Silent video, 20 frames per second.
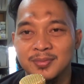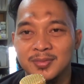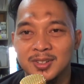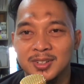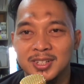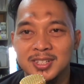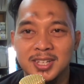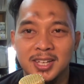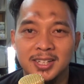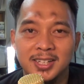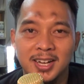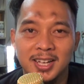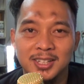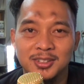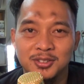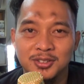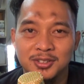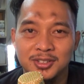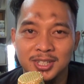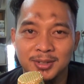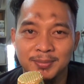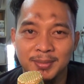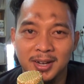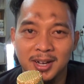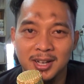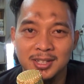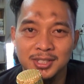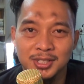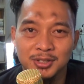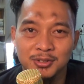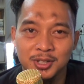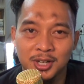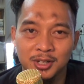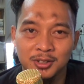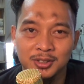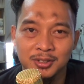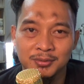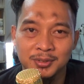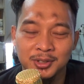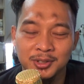Oke, saya kira itu. Terima kasih udah
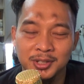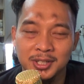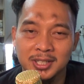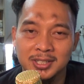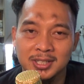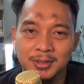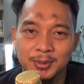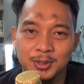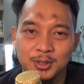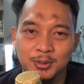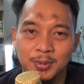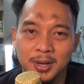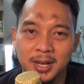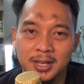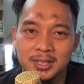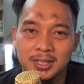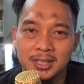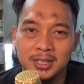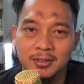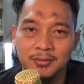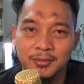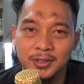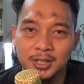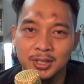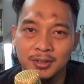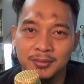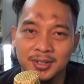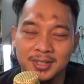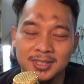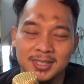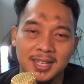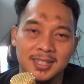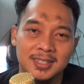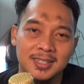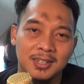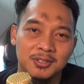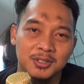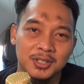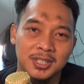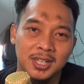nonton video ini dan sampai jumpa di video-video saya
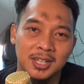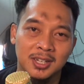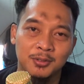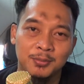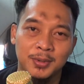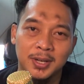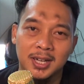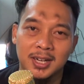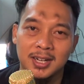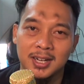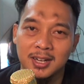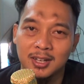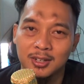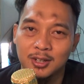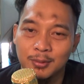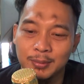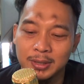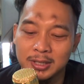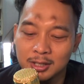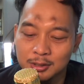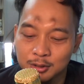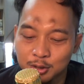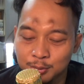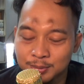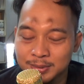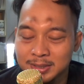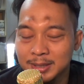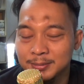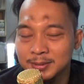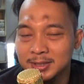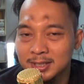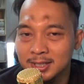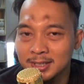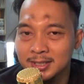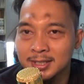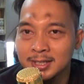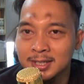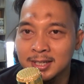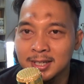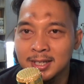selanjutnya. Jangan lupa kalian like, comment, dan subscribe channel
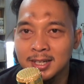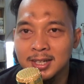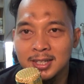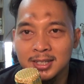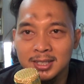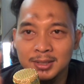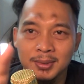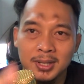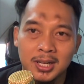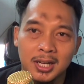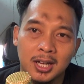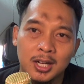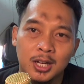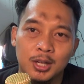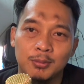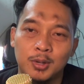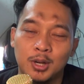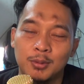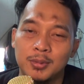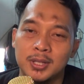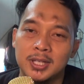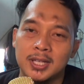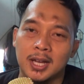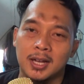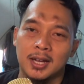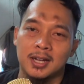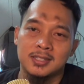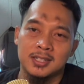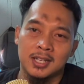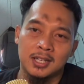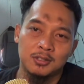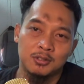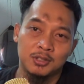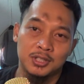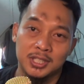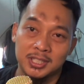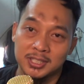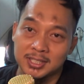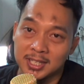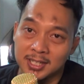ini. Dimana kalau mau beli akan saya
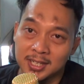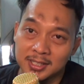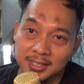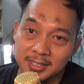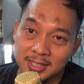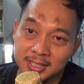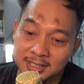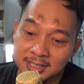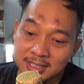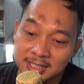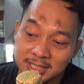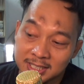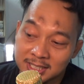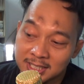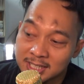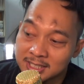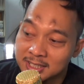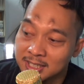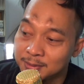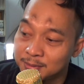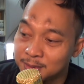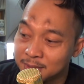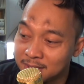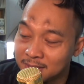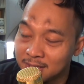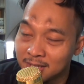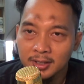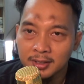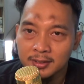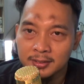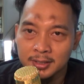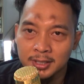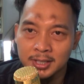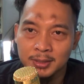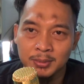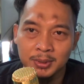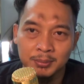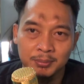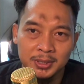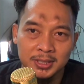tulis linknya nanti di, deskripsi. Jadi
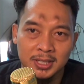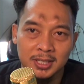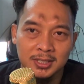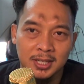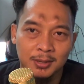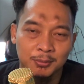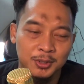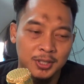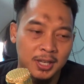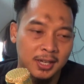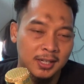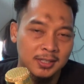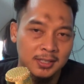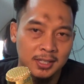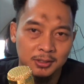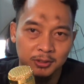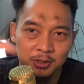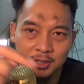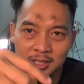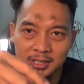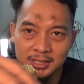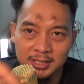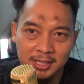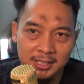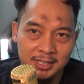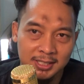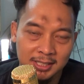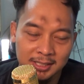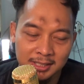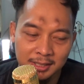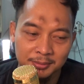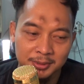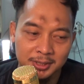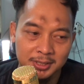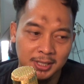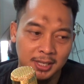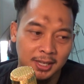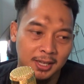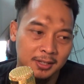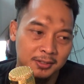mic-mic yang saya punya akan saya tulis linknya di deskripsi.
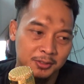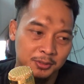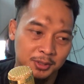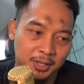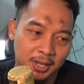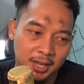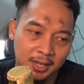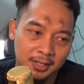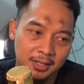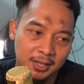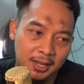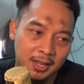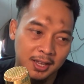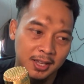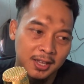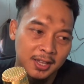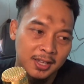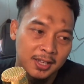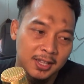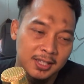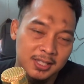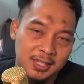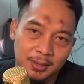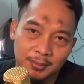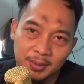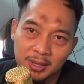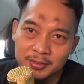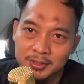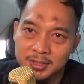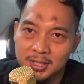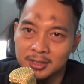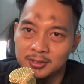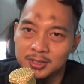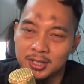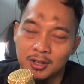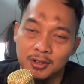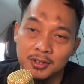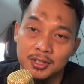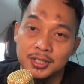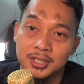Saya sudah ada HTML V1
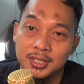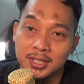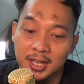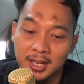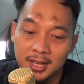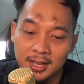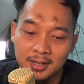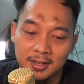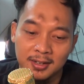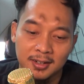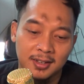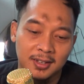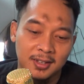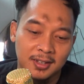yang original,